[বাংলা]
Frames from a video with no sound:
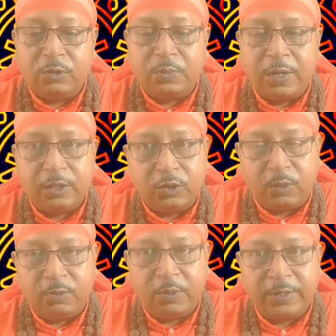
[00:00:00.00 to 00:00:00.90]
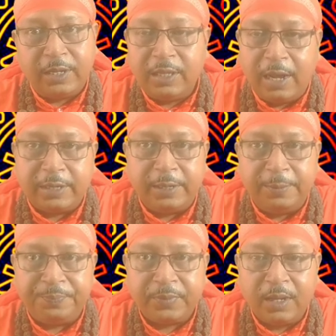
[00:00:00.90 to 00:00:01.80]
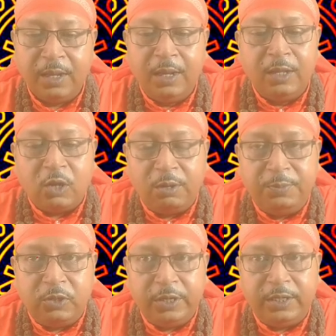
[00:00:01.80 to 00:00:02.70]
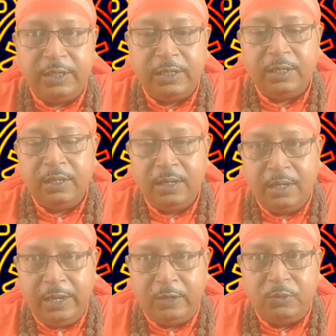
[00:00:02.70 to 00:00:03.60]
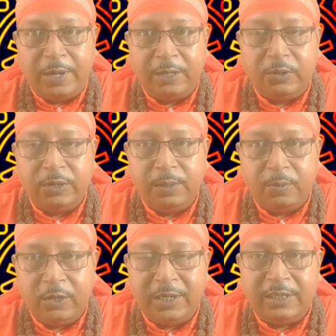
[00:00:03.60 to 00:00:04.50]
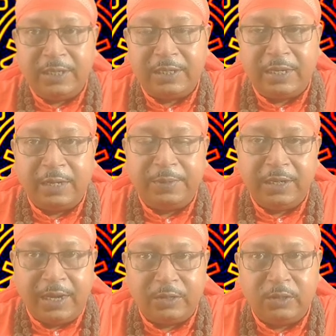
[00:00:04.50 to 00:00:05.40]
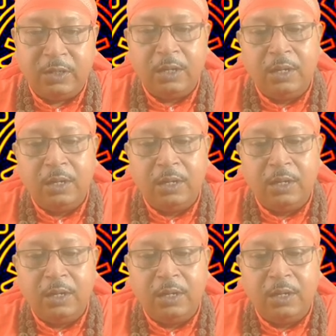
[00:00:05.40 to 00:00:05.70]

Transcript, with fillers: অর্থ পাওয়ার সম্ভাবনা থাকে তবে বিষয়টি একটু ভালো করে বোঝার চেষ্টা রাখবেন কারণ